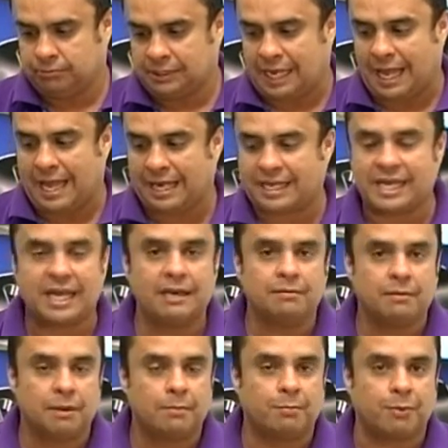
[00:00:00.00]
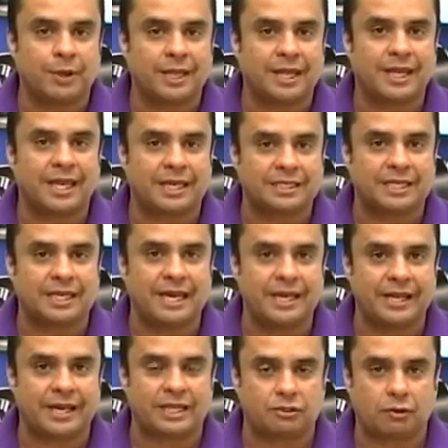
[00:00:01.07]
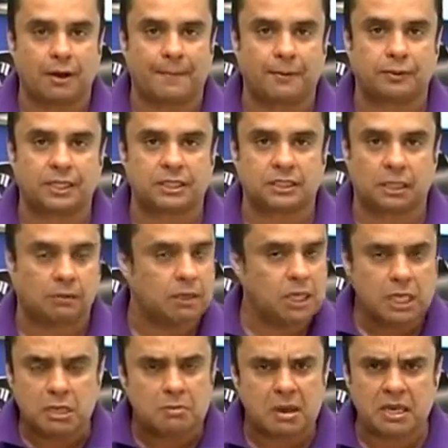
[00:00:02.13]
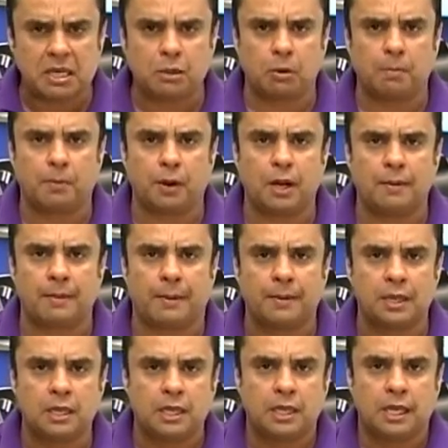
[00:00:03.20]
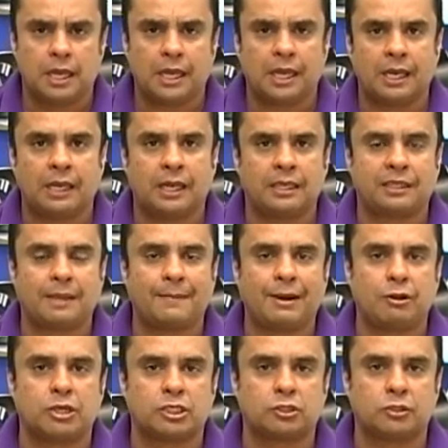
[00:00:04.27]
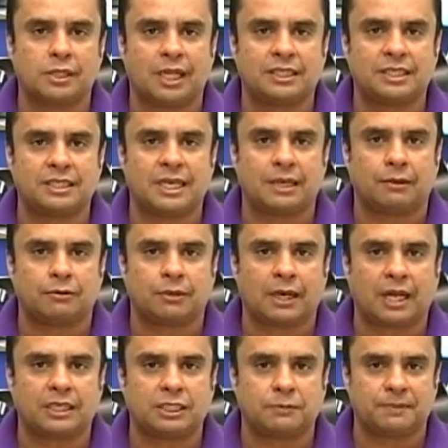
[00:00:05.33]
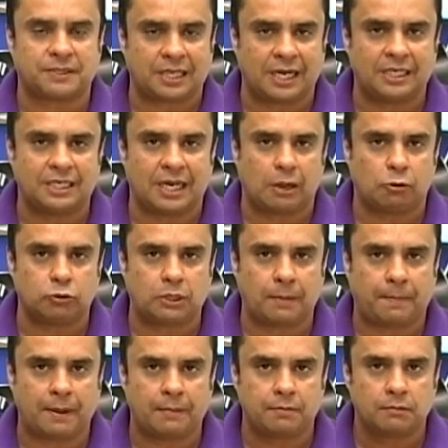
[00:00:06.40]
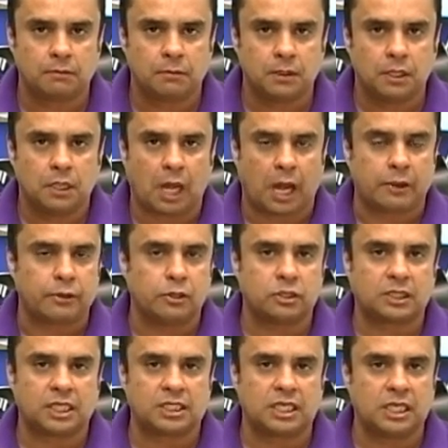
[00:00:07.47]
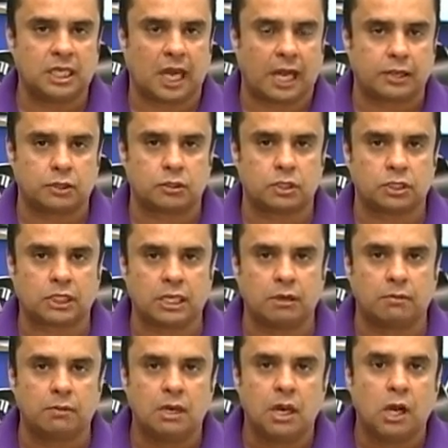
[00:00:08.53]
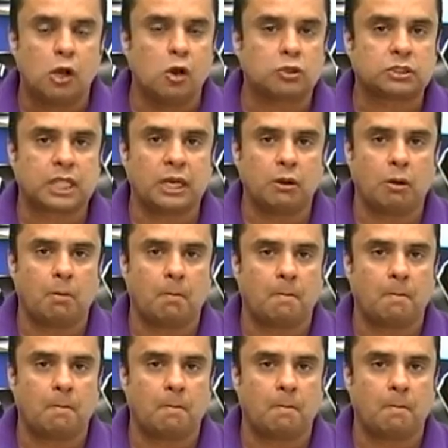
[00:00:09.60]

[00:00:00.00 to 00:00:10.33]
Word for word: cada quien puede ejercer el derecho a la protesta y no hay ningún problema. El tema de los estudiantes de las jornadas especiales de la UTP, hay unos que sí, hay otros que no. Los que no